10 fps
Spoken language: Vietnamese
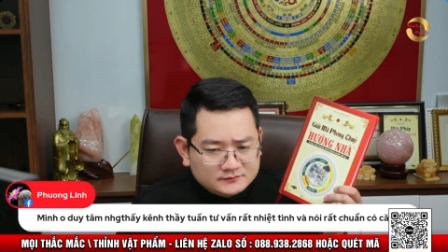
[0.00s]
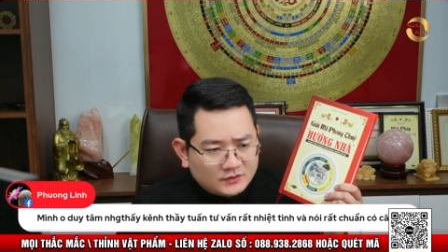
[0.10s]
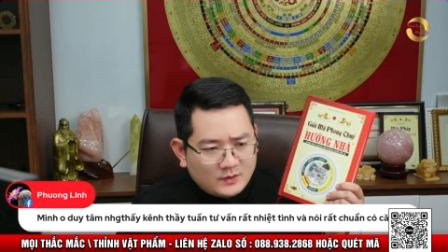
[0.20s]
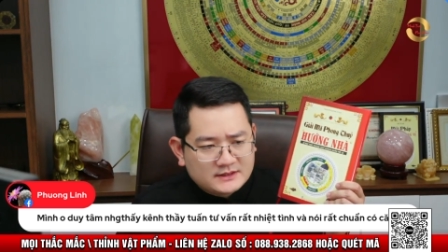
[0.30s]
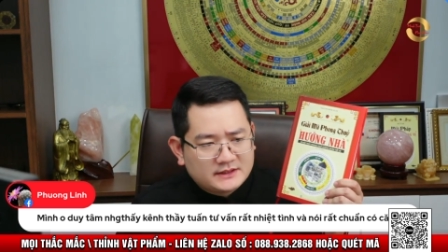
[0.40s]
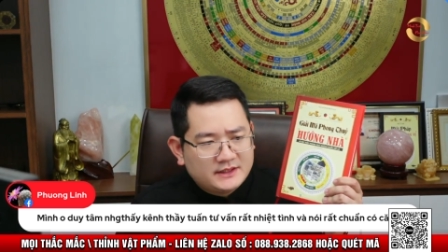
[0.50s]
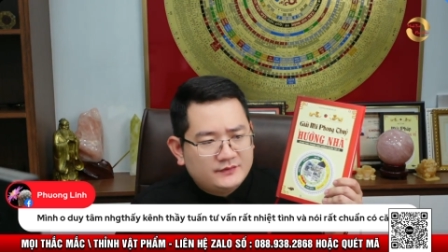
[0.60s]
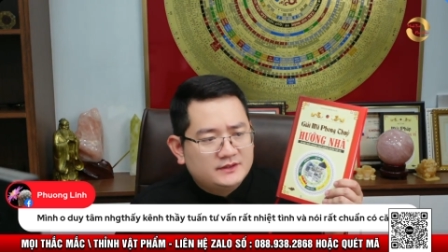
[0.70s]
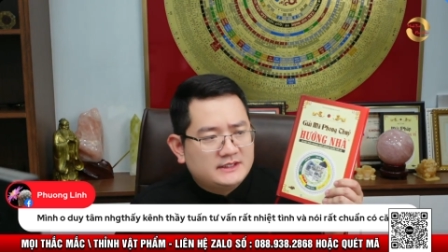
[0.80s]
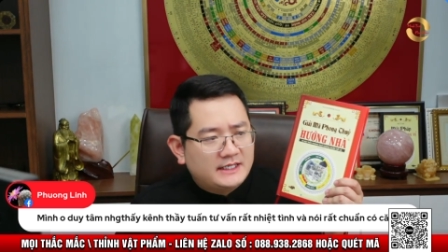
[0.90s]
ngoài ra nếu
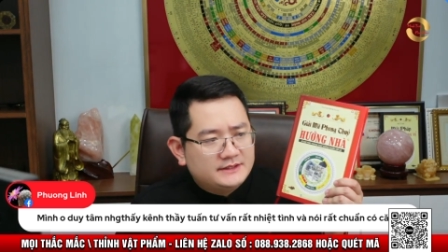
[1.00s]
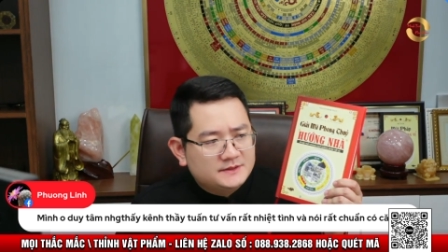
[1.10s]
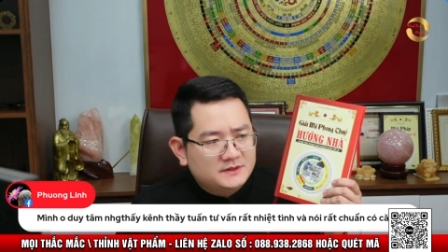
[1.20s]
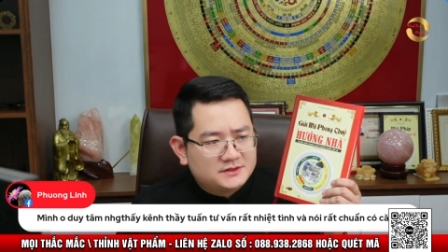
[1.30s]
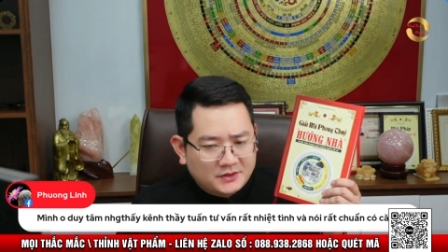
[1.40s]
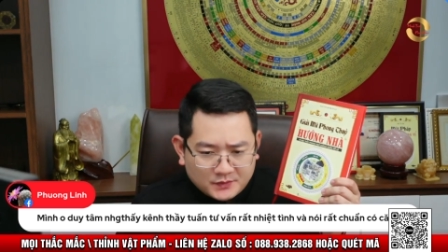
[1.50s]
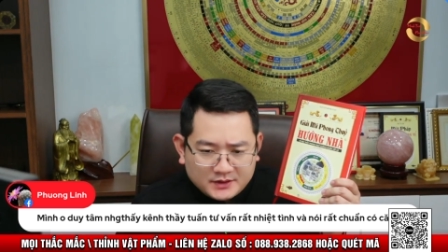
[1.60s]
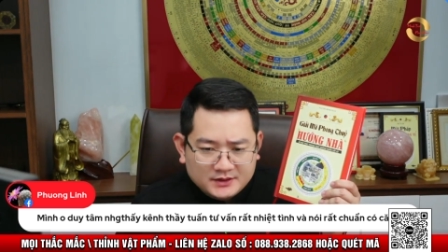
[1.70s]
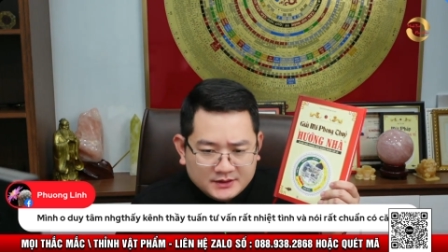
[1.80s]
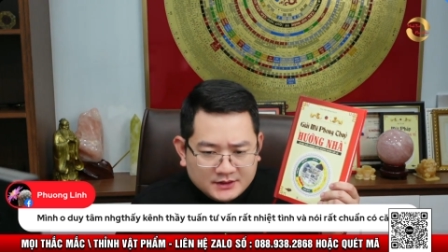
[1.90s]
như nhà anh chị bị xấu ấy
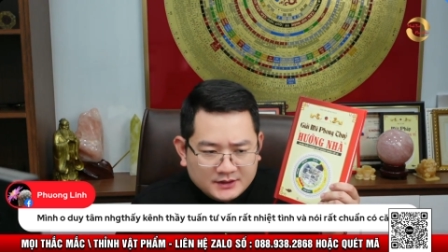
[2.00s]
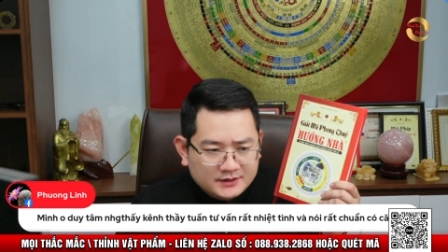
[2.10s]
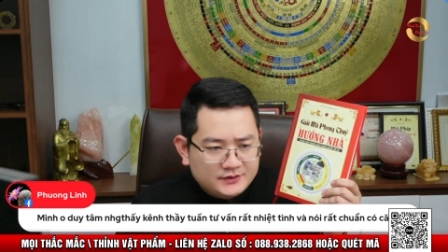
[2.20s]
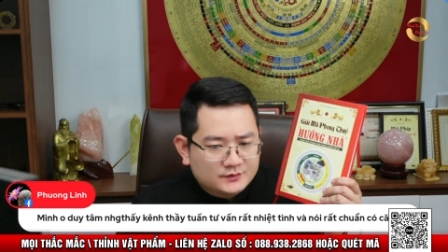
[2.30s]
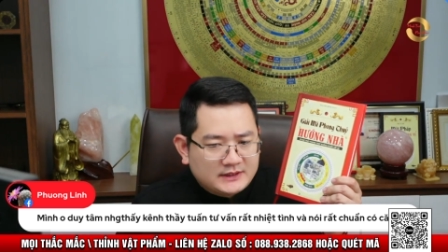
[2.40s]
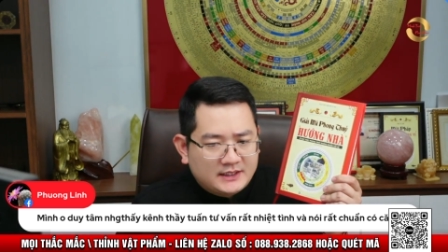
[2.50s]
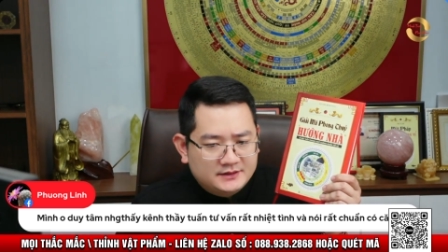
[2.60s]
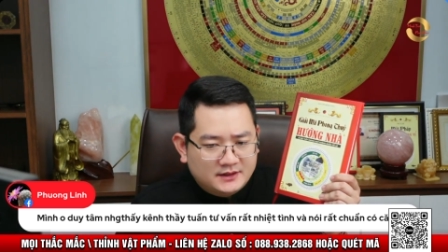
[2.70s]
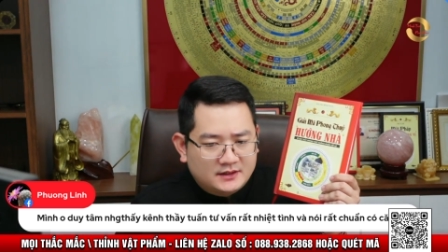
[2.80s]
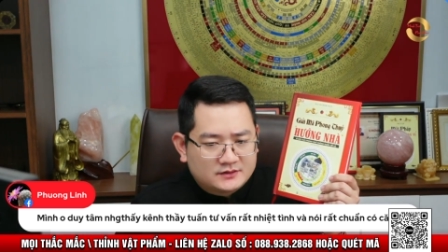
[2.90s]
thì chúng ta gì
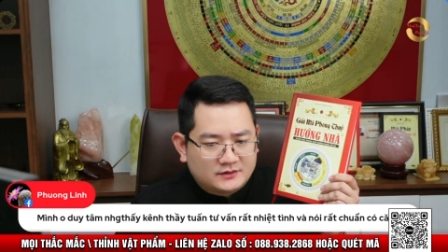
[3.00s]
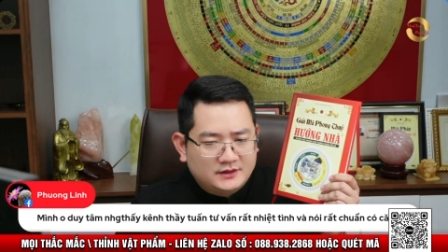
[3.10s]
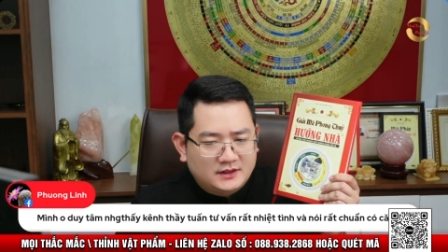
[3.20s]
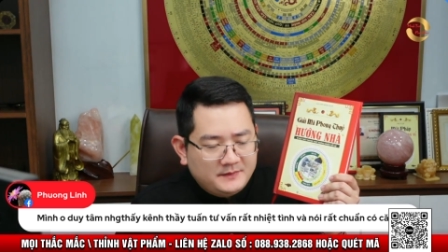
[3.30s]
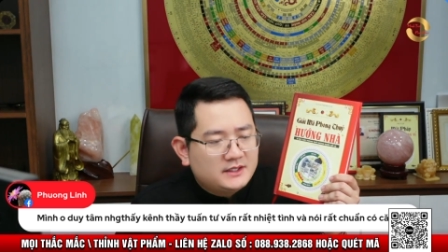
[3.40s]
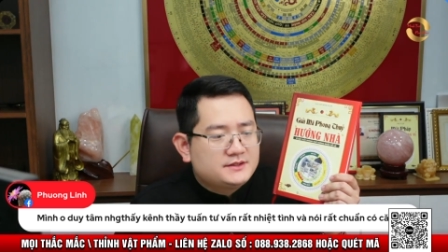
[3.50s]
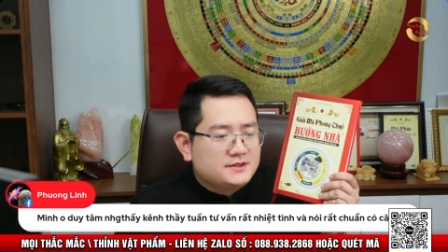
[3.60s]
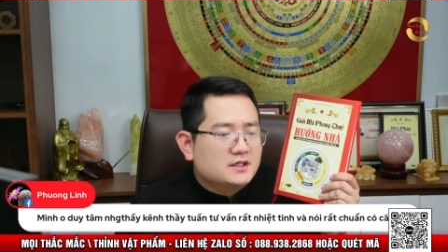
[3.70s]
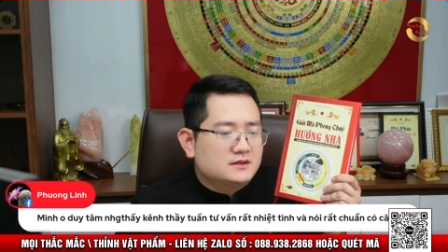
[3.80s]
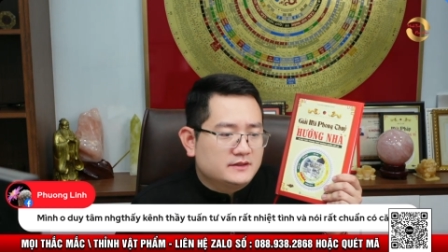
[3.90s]
ạ có thể là biết
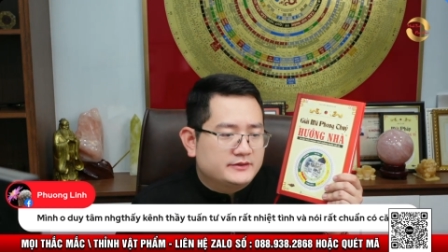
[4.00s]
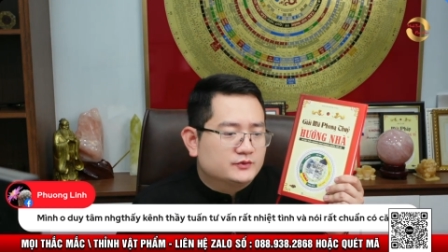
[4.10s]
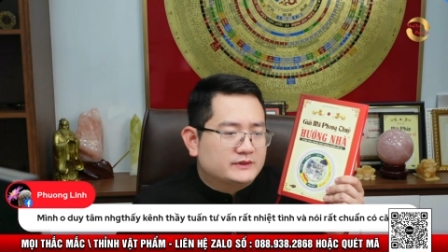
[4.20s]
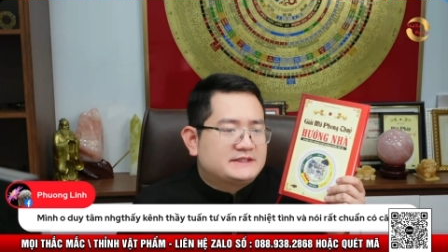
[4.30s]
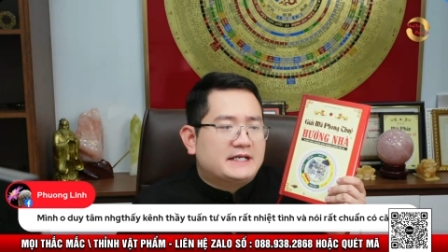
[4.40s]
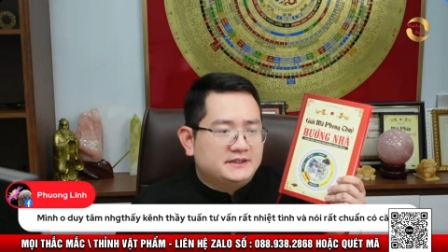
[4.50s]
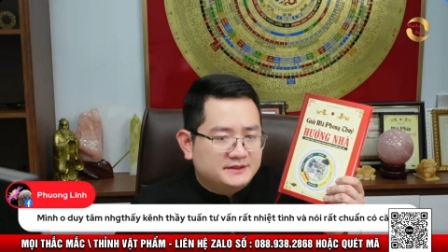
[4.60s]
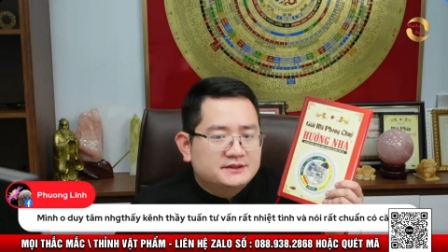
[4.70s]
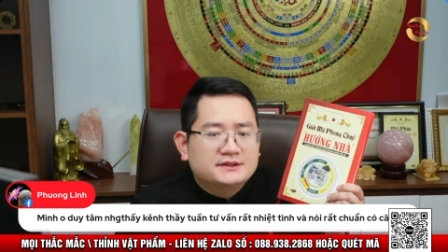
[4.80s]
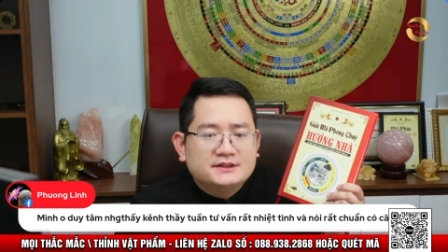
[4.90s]
trước để chúng ta tránh
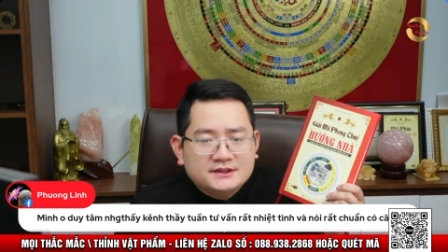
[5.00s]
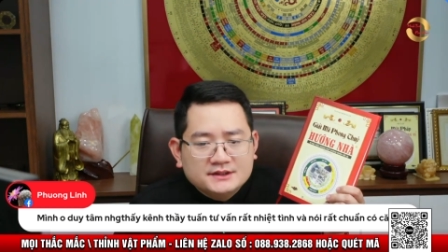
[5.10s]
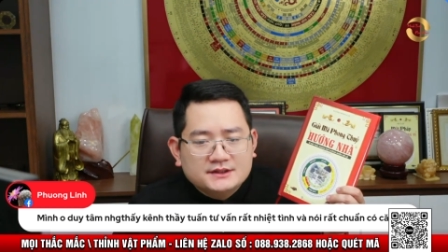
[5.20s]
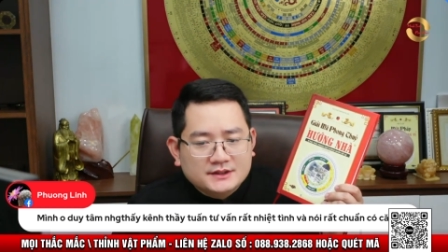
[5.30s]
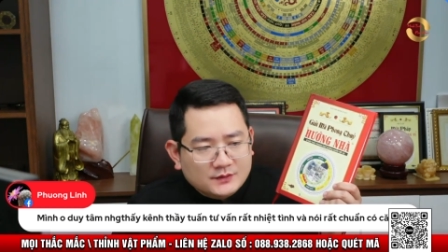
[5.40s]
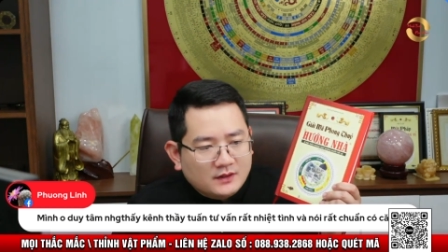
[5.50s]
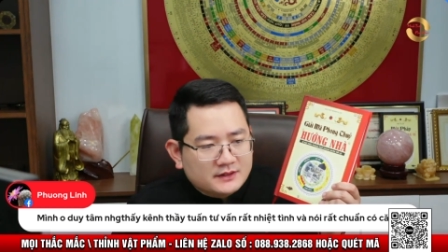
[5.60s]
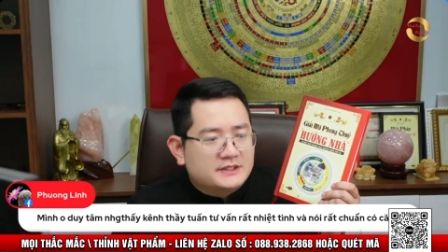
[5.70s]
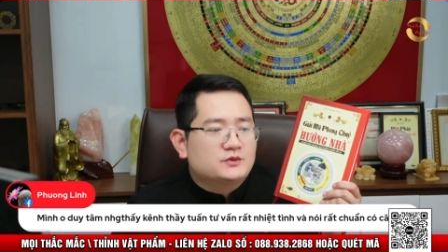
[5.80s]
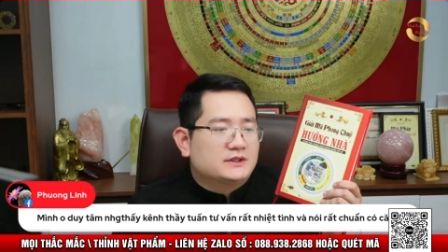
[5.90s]
đúng không
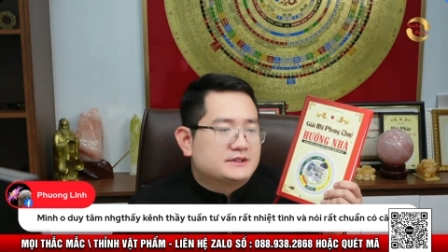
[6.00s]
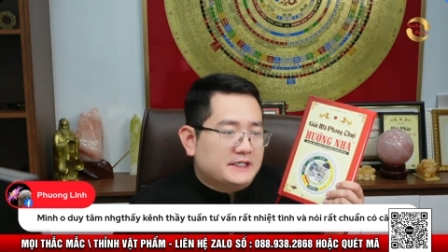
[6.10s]
để chúng ta